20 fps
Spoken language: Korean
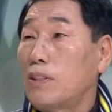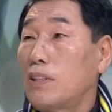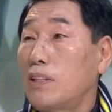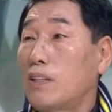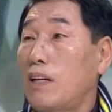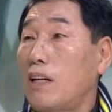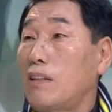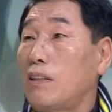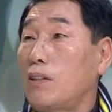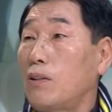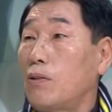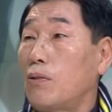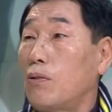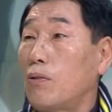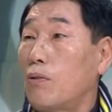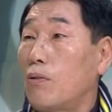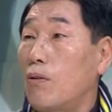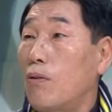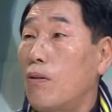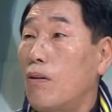시집 갈 데도
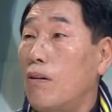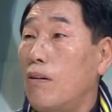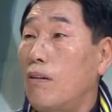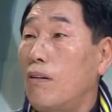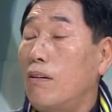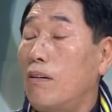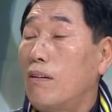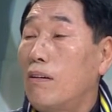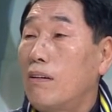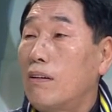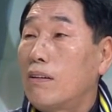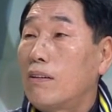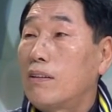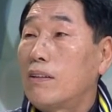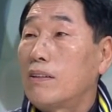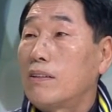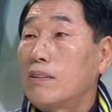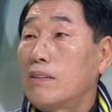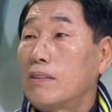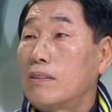없고 음. 예.
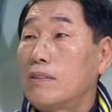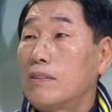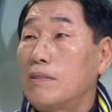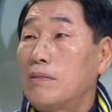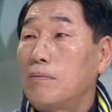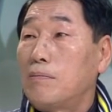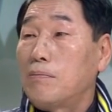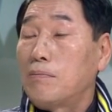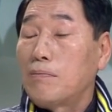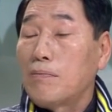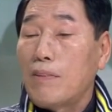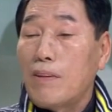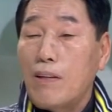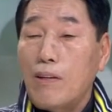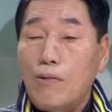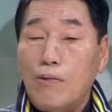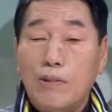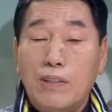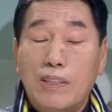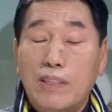그래서
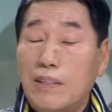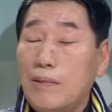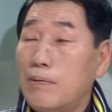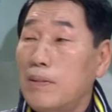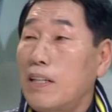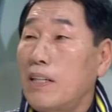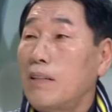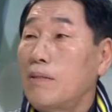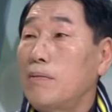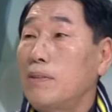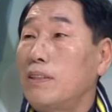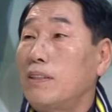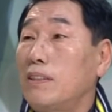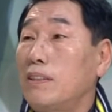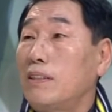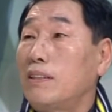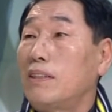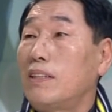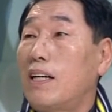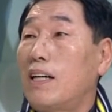우리 집
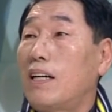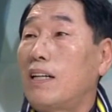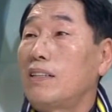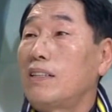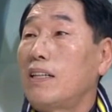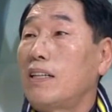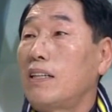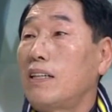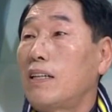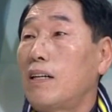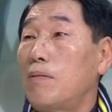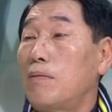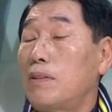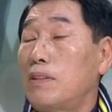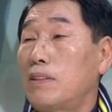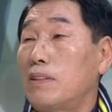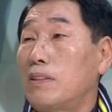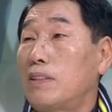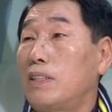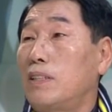사람이 양계장에
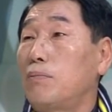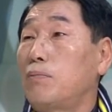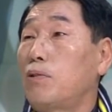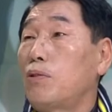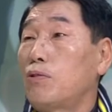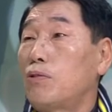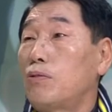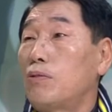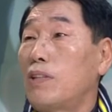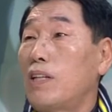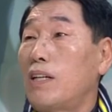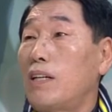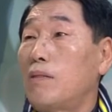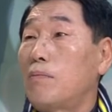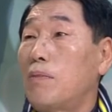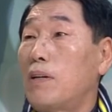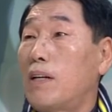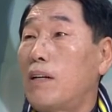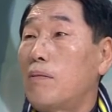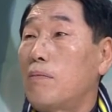가면은 집도 준다
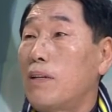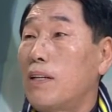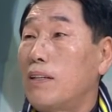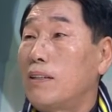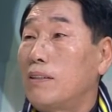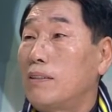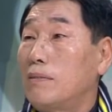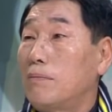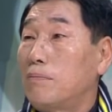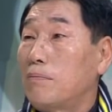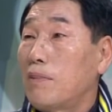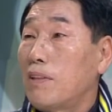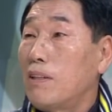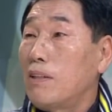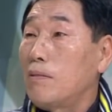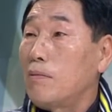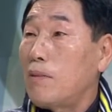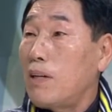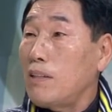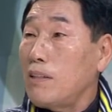하는 바람에
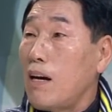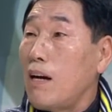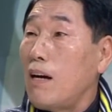그면 가자.